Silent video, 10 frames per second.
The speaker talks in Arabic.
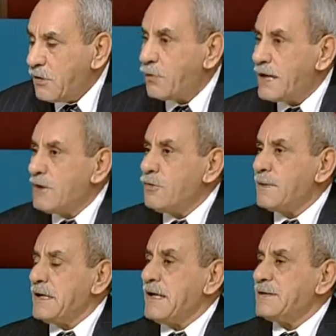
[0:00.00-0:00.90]
ولا
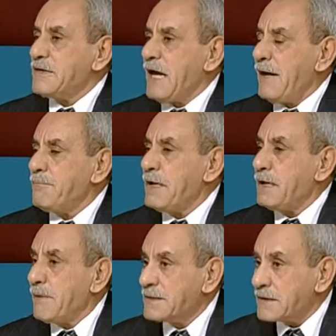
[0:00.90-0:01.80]
يمكن أن تتحمل
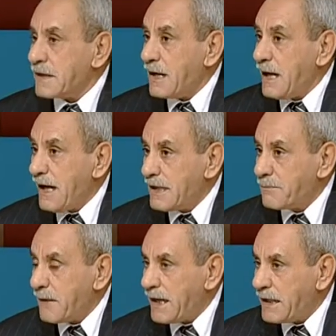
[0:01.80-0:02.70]
المنطقة
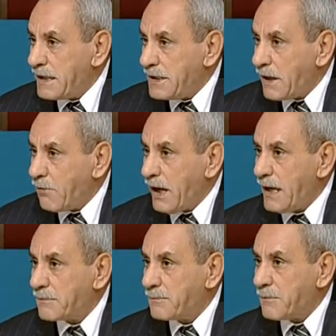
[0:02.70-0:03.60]
حرب أهلية
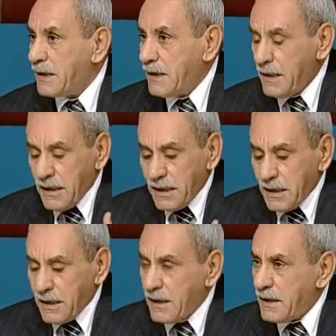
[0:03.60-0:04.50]
وحرب
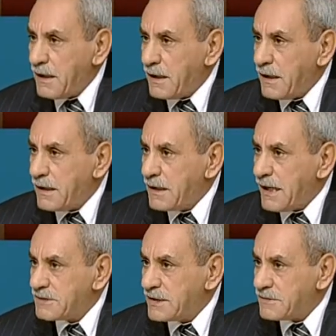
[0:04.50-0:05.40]
آه، آه،
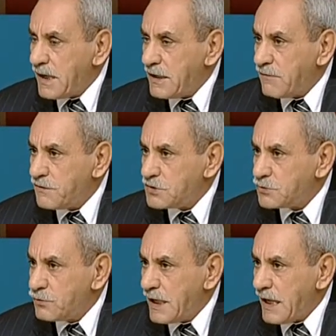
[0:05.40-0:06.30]
لا تنتهي في
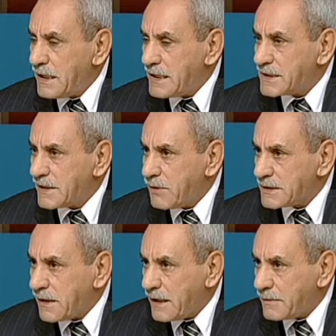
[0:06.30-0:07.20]
سوريا إلى
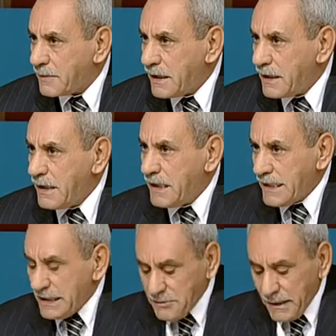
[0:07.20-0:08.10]
سنوات قادمة
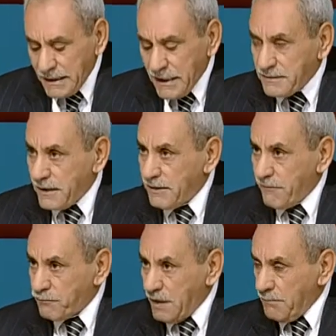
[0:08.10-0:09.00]
يجب أن ينتهي
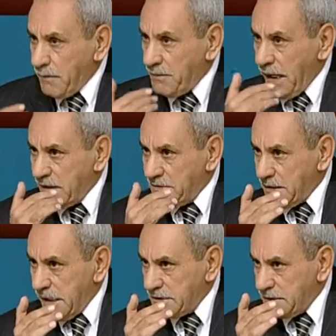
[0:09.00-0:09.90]
إما بحل
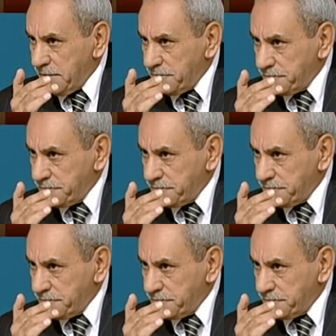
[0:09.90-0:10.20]
سياسي